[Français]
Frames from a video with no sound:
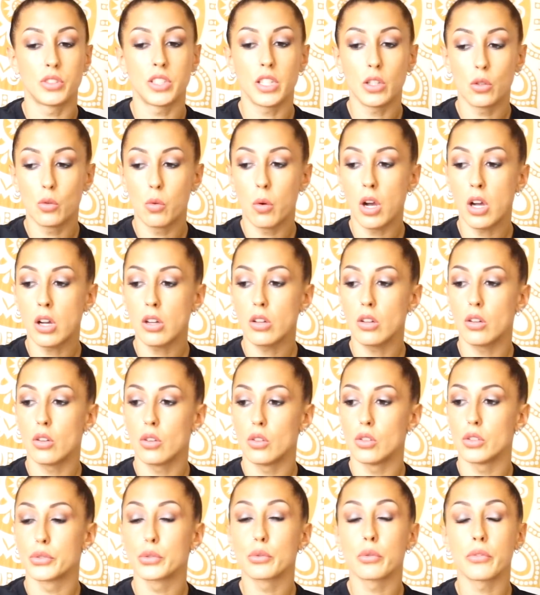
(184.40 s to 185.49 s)
tu sais quoi,
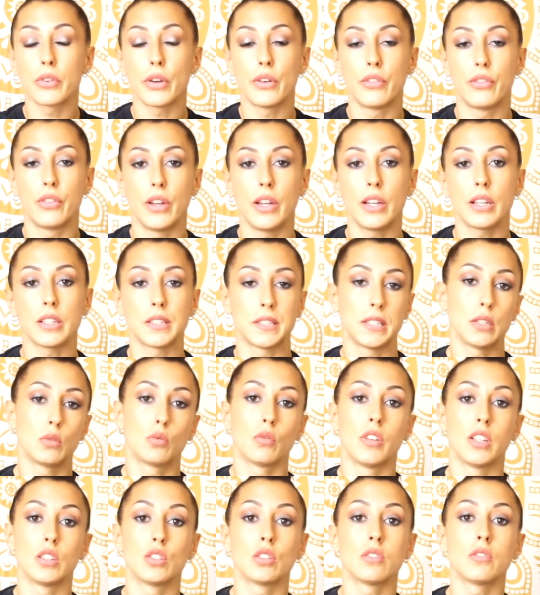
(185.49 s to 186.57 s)
euh, ce qu'on va faire, c'est
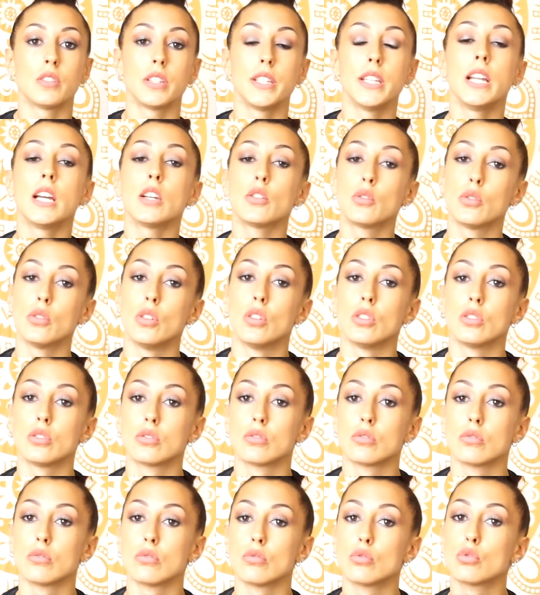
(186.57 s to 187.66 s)
qu'on va t'envoyer la
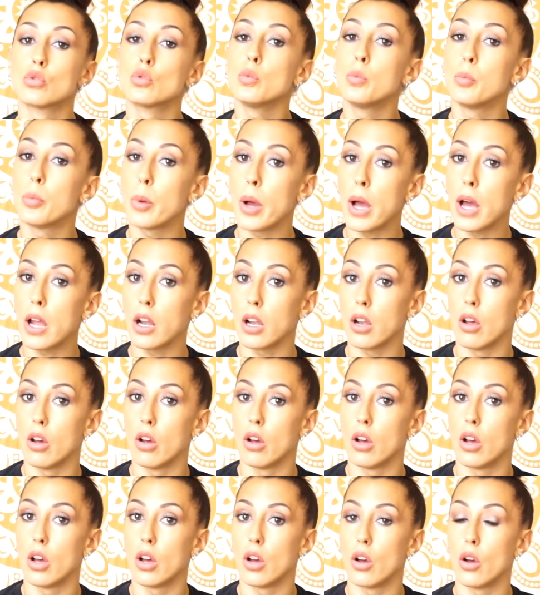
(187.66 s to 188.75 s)
culotte. Tu parles,
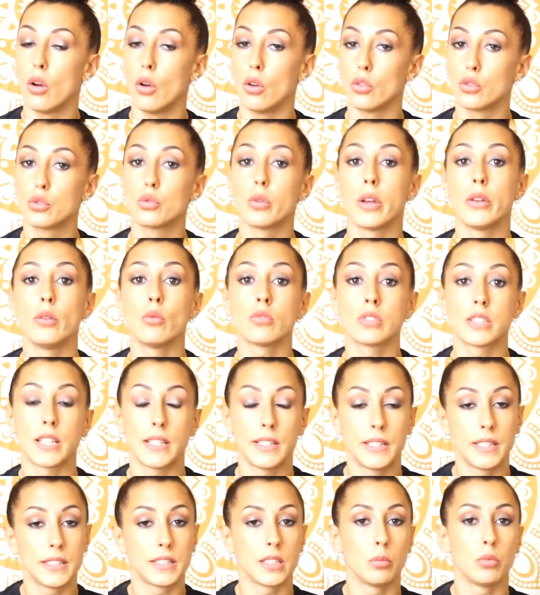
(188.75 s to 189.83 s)
euh, tu annonces
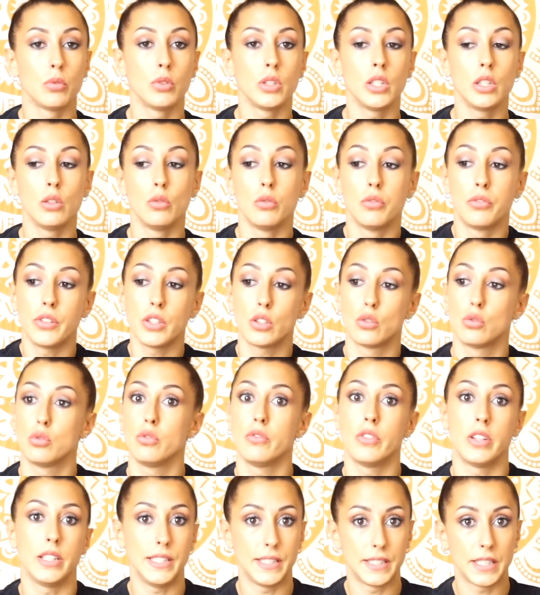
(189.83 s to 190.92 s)
à tes abonnés le fait que tu
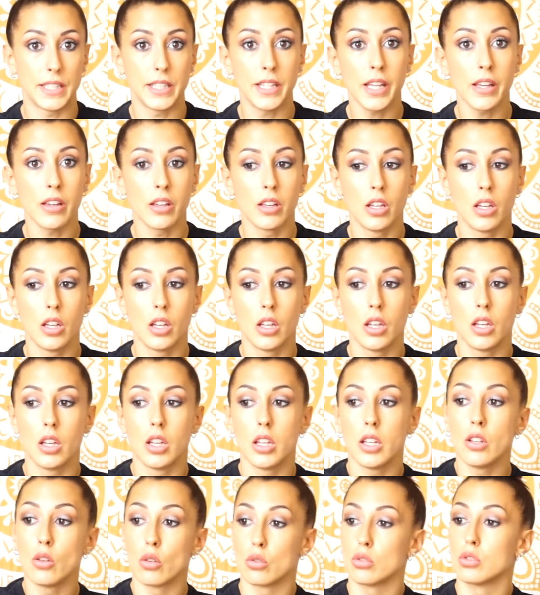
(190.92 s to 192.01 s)
vas l'essayer.
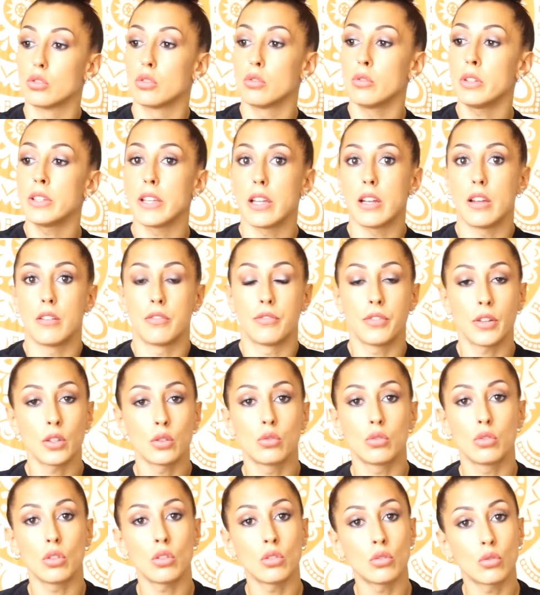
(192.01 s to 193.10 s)
Et ensuite, à la fin,
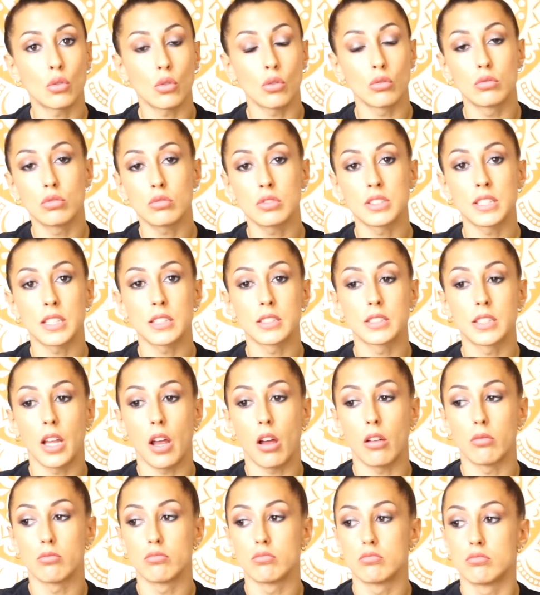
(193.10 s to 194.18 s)
tu donnes ton retour
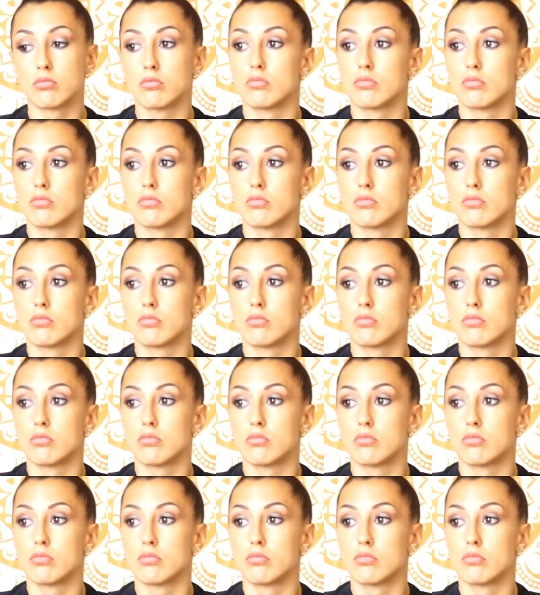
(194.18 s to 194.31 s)
sincère.